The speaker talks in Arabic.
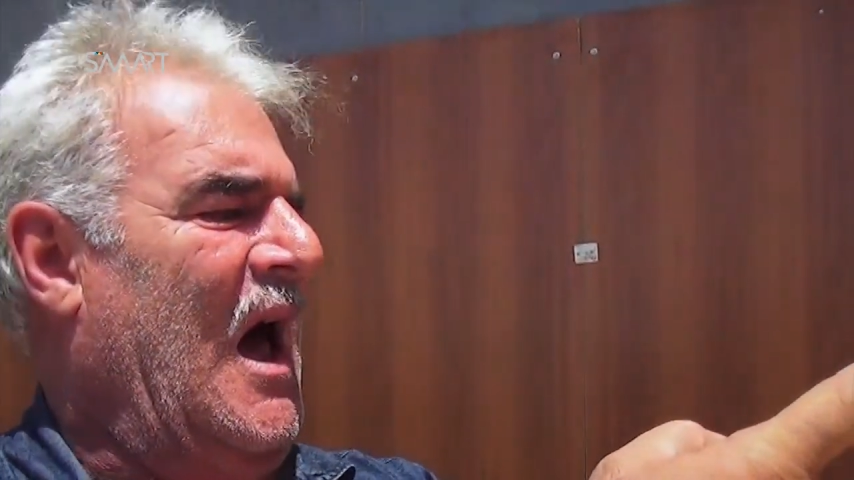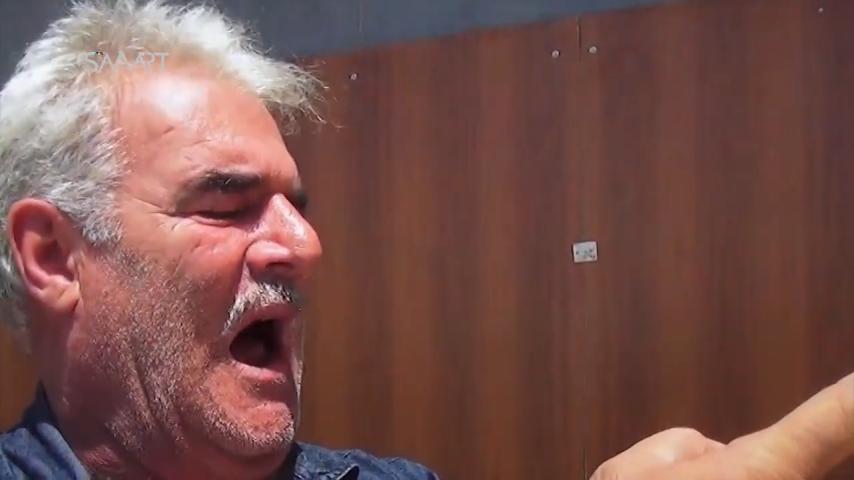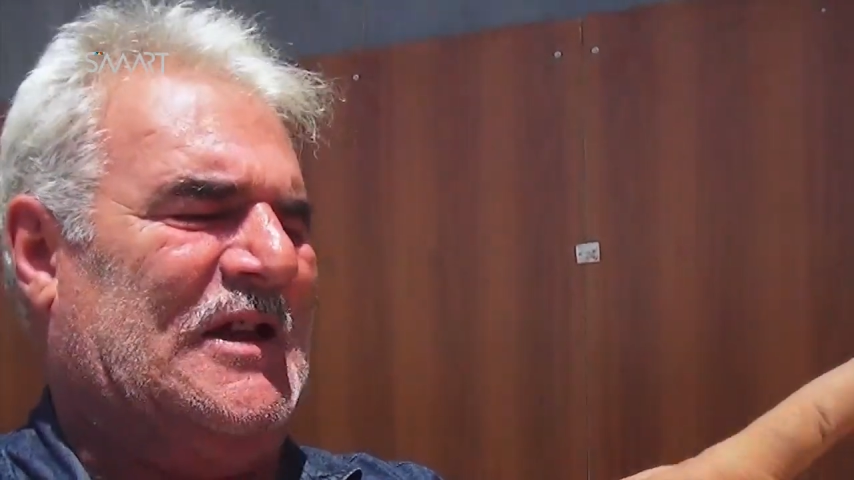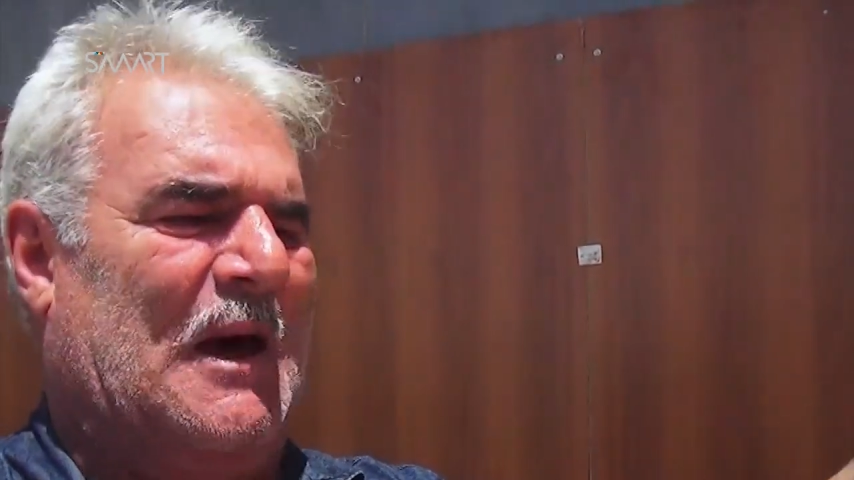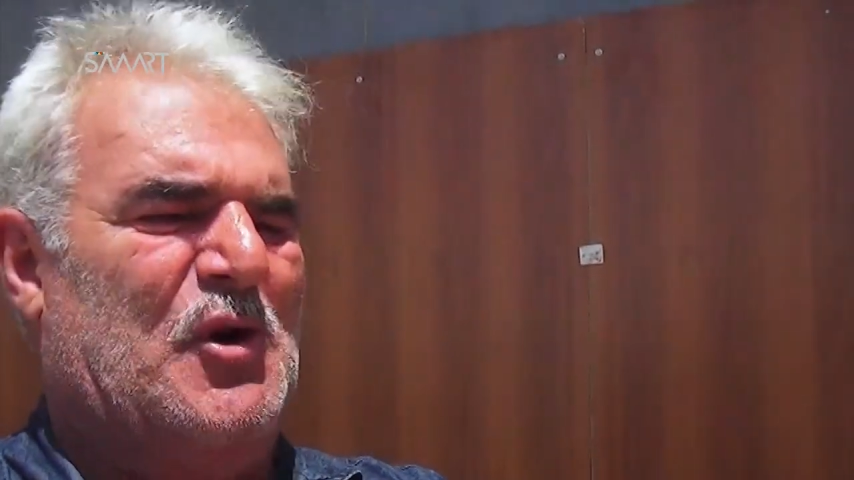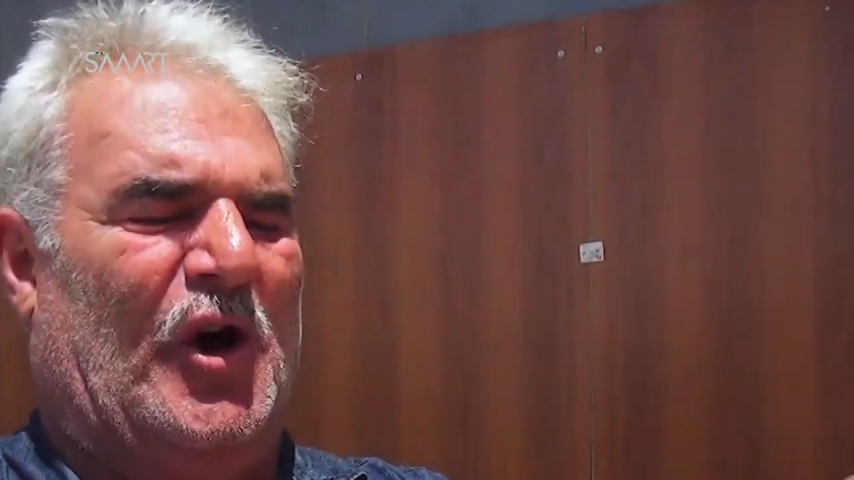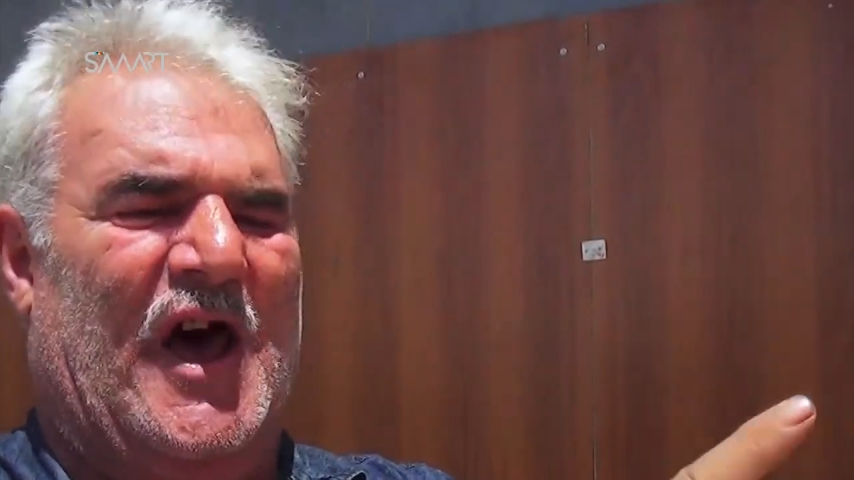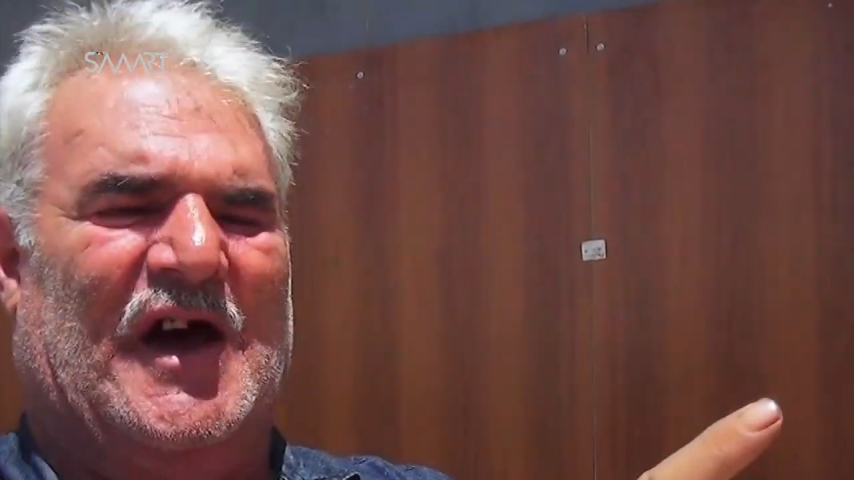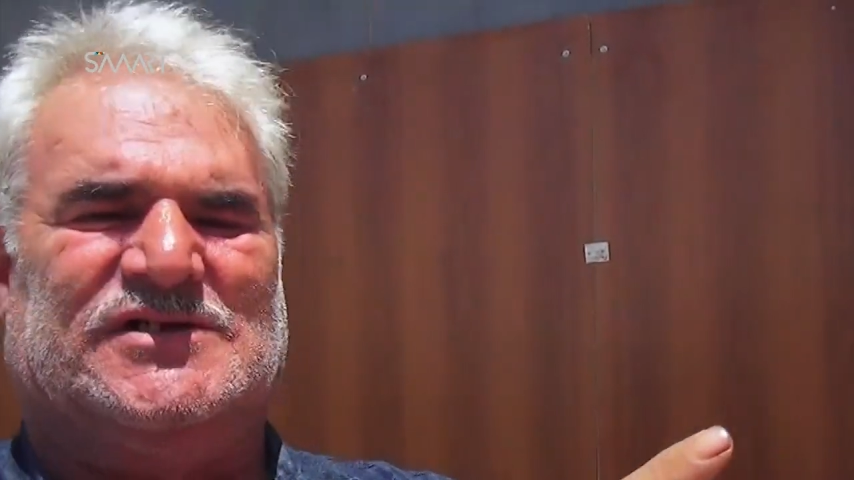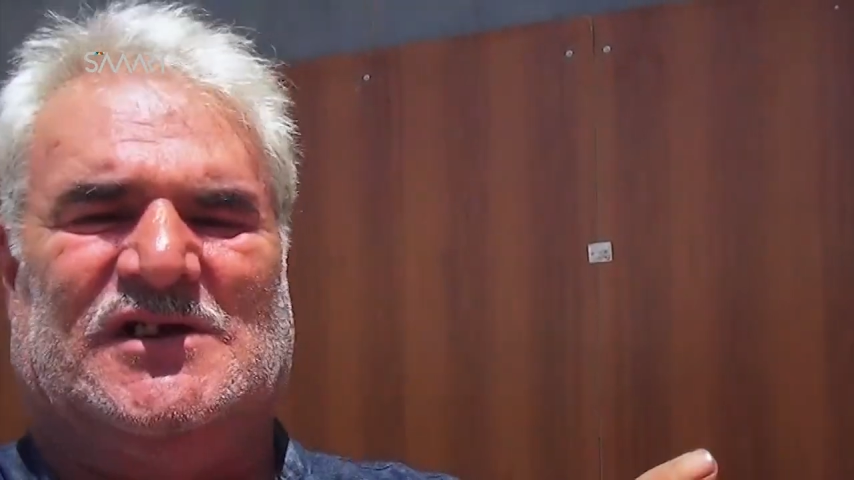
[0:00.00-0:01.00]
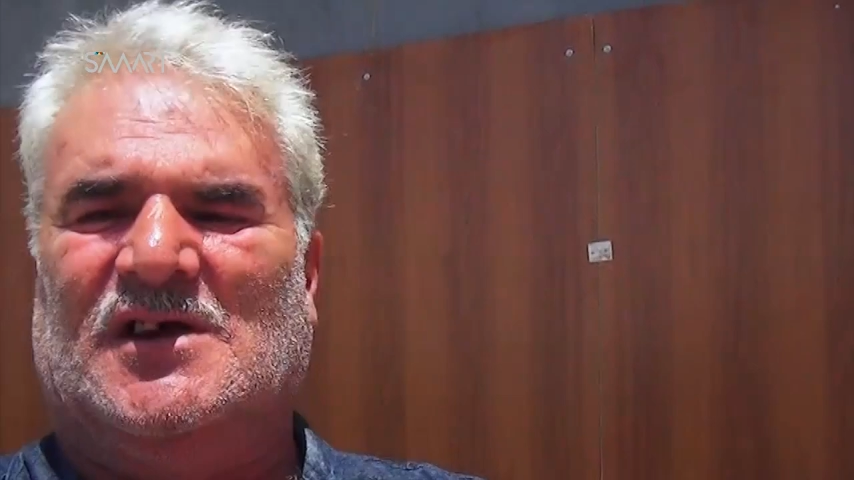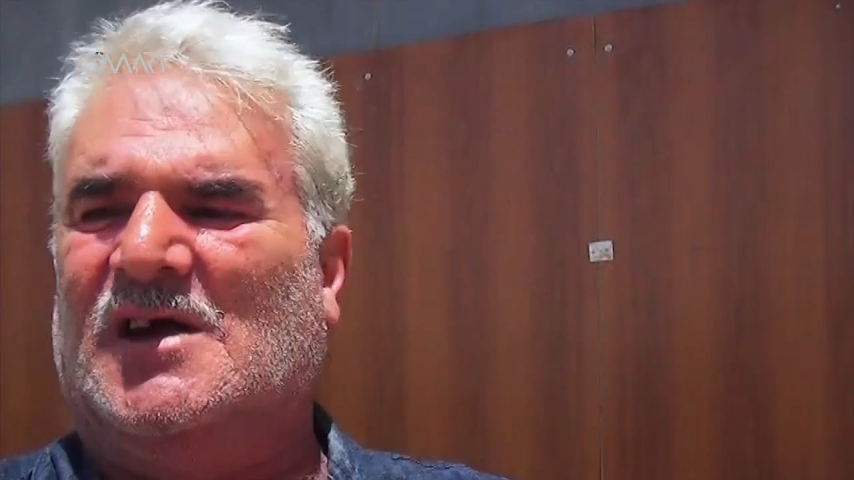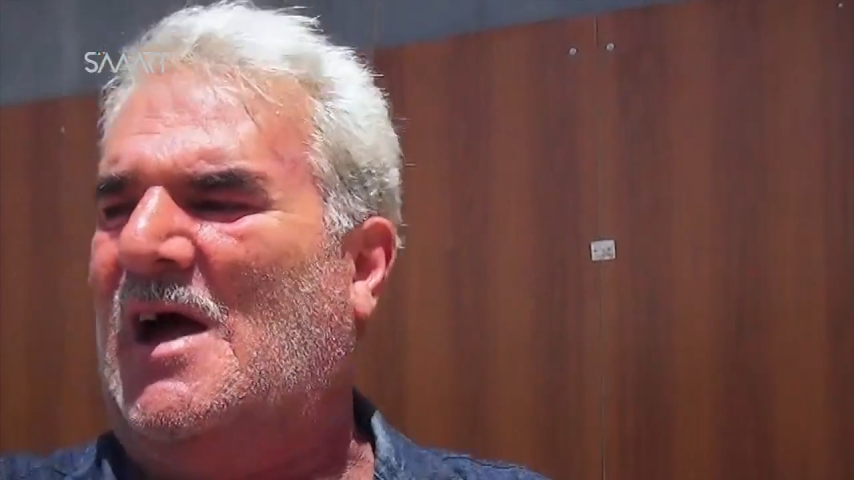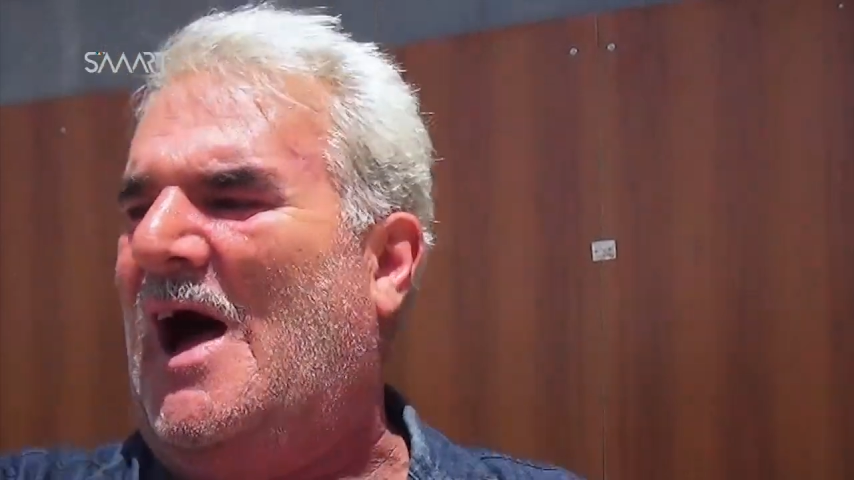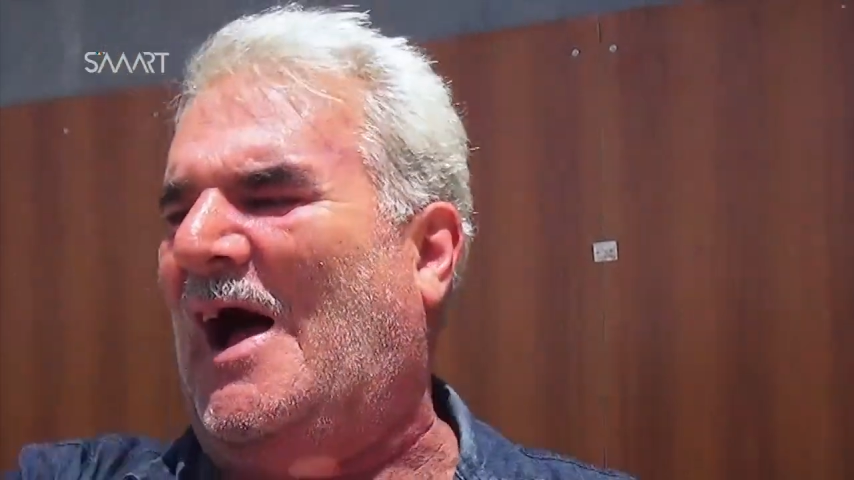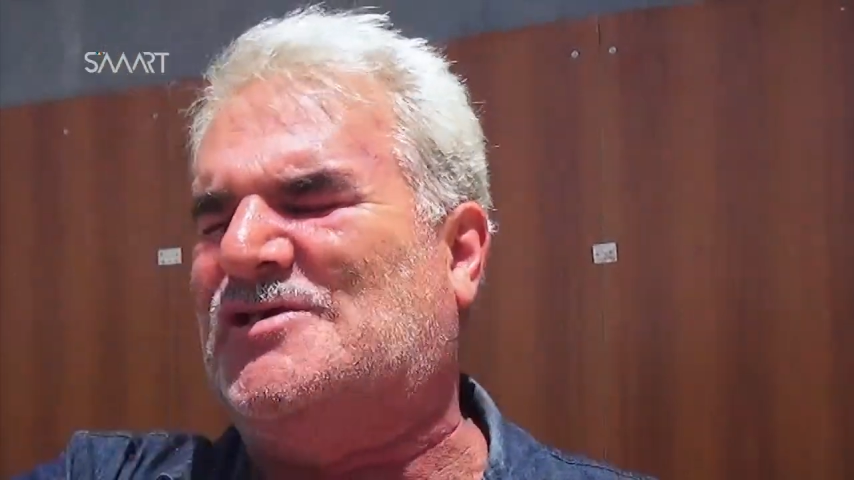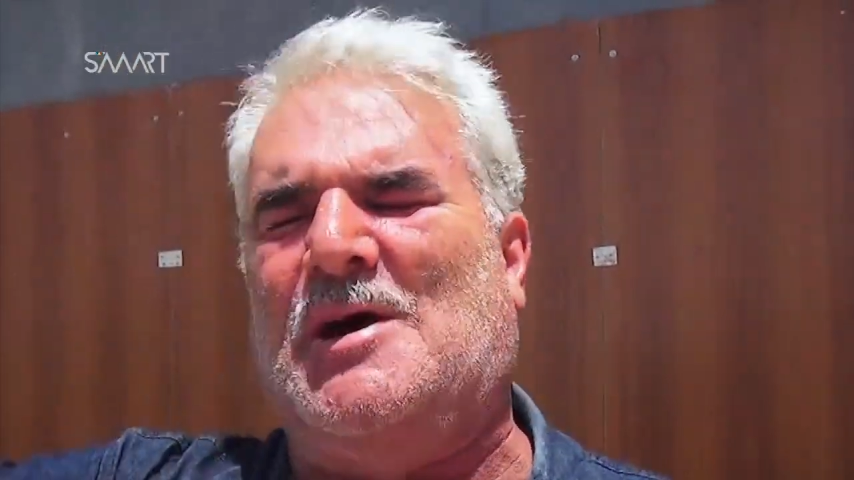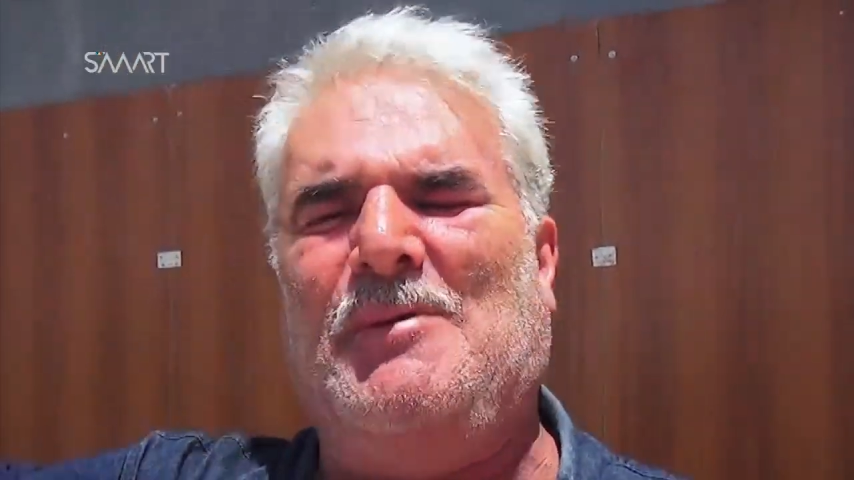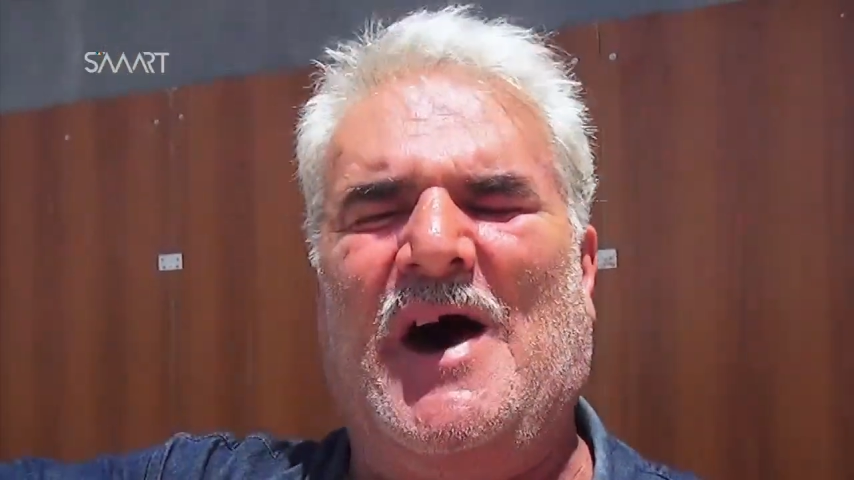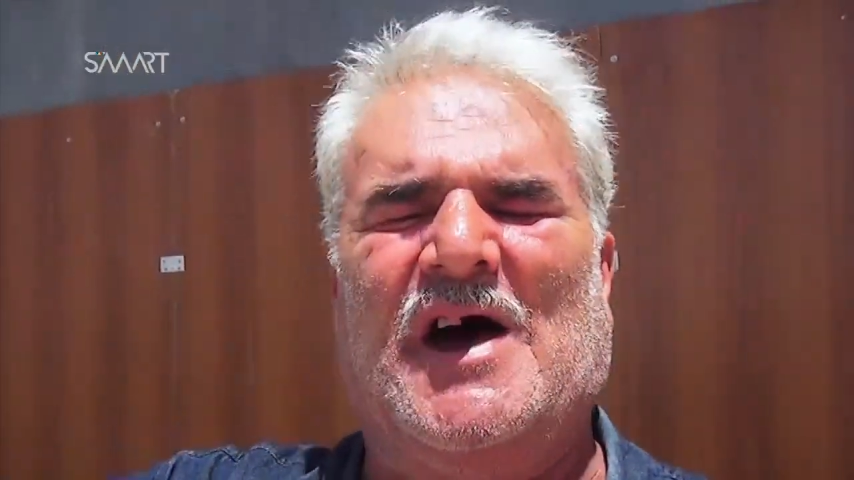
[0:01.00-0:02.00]
على الكاميونات على
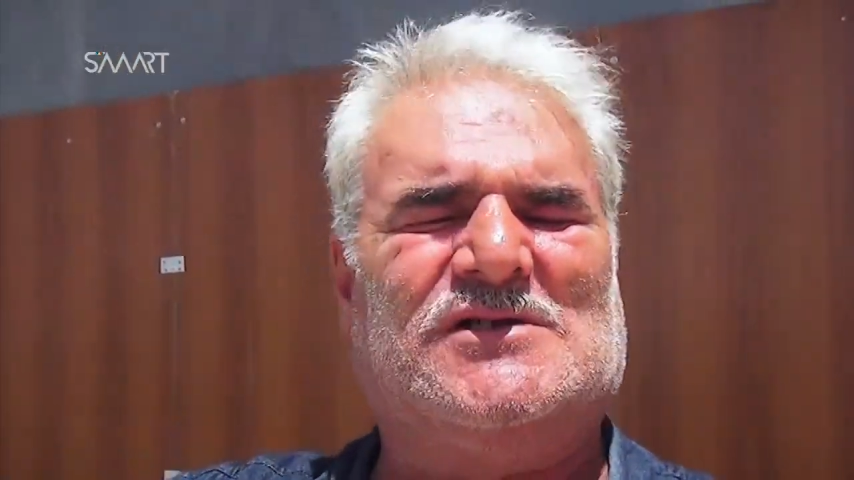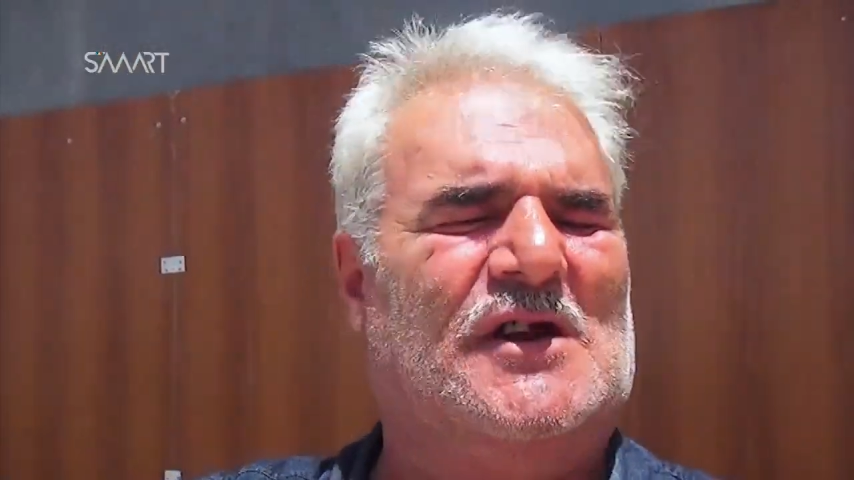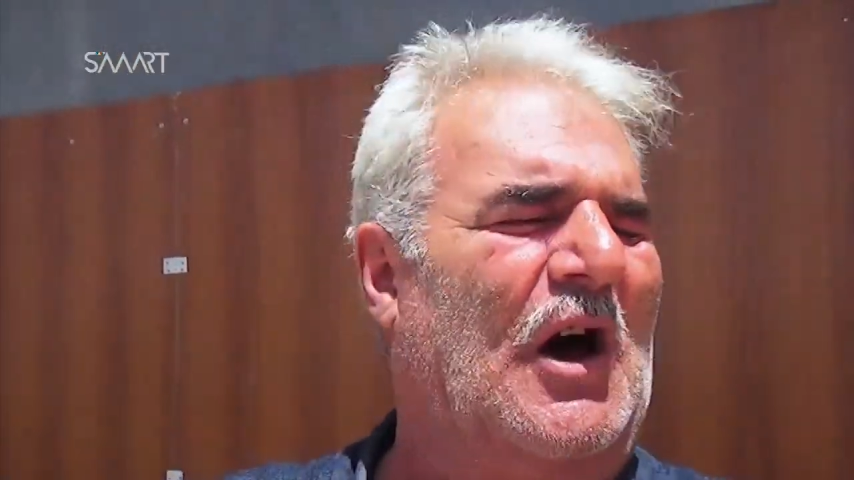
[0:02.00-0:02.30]
الجبهات